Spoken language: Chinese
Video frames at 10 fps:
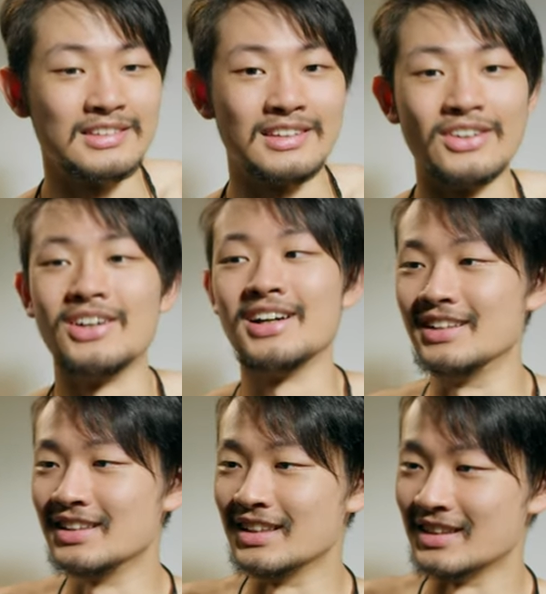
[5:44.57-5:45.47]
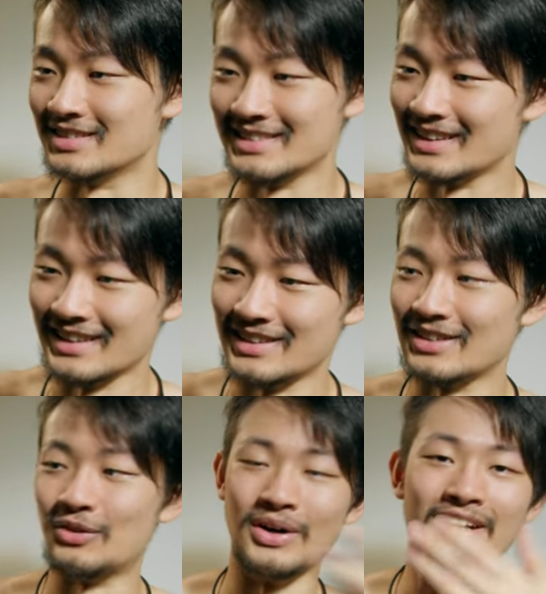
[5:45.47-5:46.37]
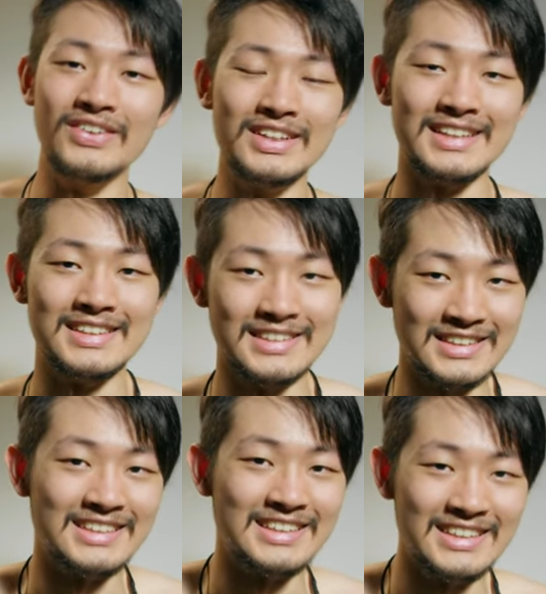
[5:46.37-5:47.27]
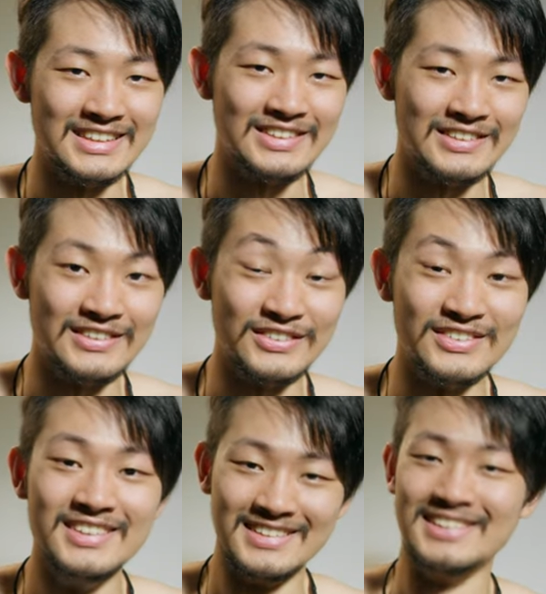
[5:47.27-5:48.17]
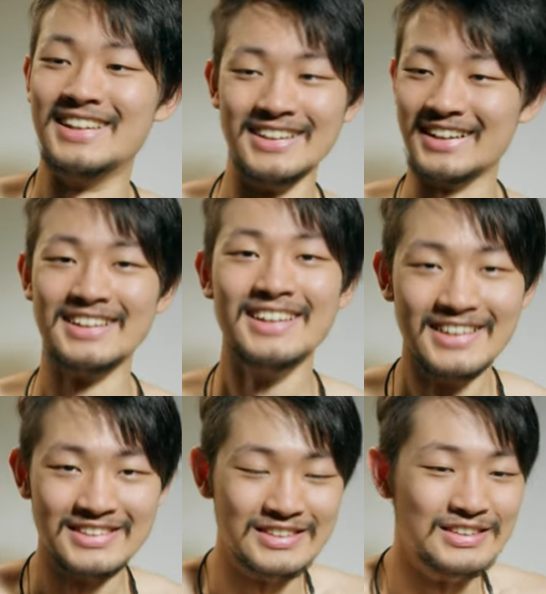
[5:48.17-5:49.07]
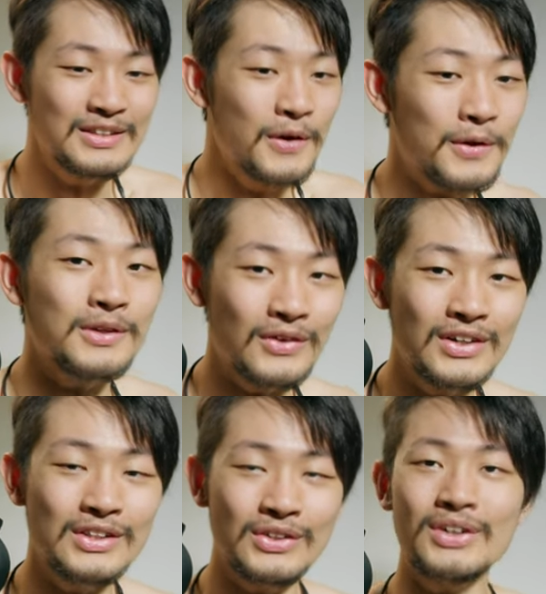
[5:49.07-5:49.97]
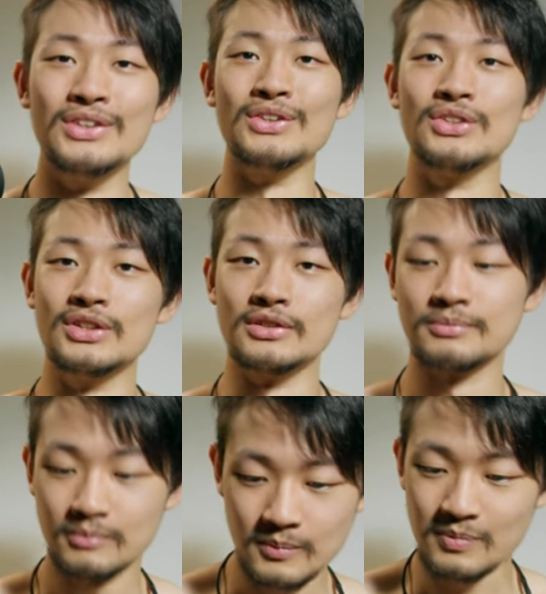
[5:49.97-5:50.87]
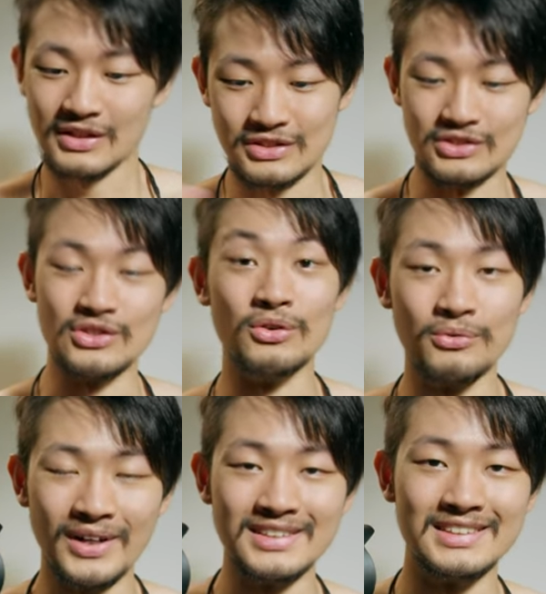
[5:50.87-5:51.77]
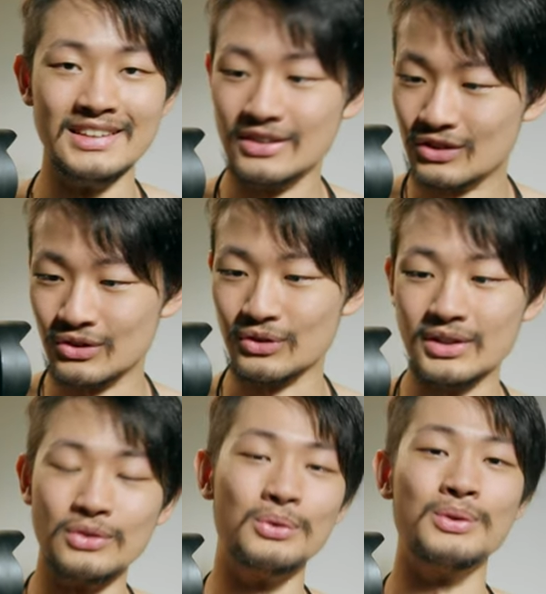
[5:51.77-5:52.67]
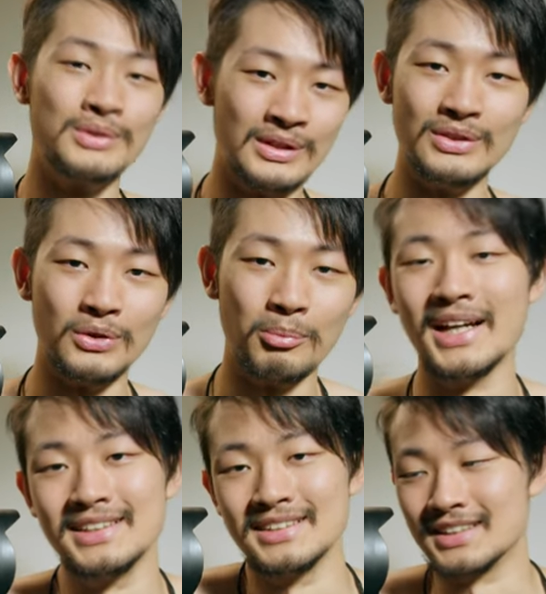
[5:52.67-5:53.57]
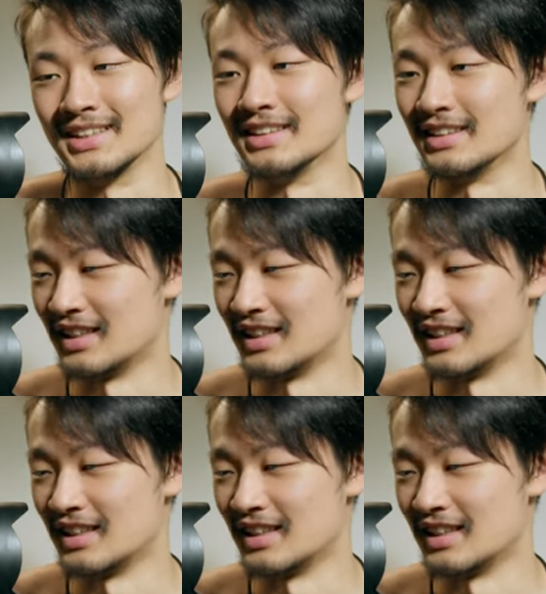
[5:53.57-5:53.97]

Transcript: 掉到河里了之类的，那我还有一台摄影机可以使用。对呀，就是有很多很多的使用方式，就有更多更多拍摄可能